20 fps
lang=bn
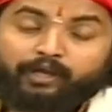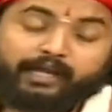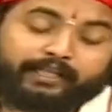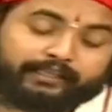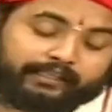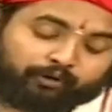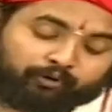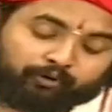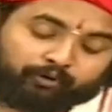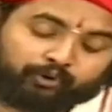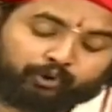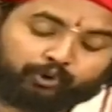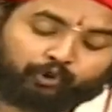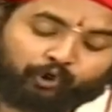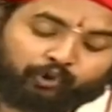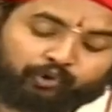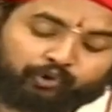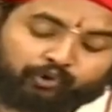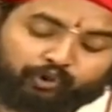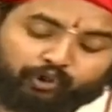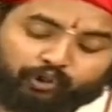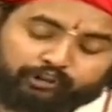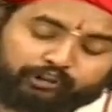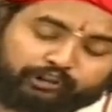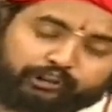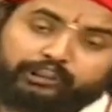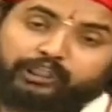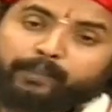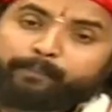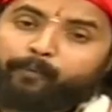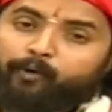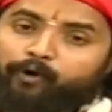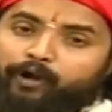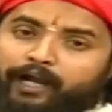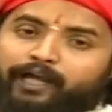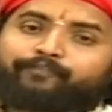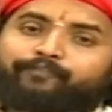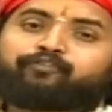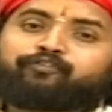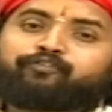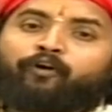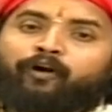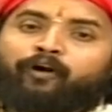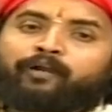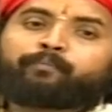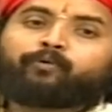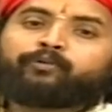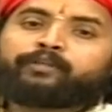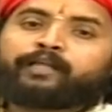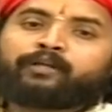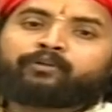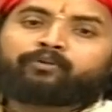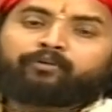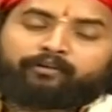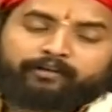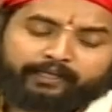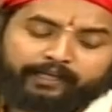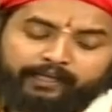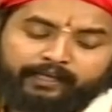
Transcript: দেখুন চন্দ্র দীপকার ফল প্রদান করে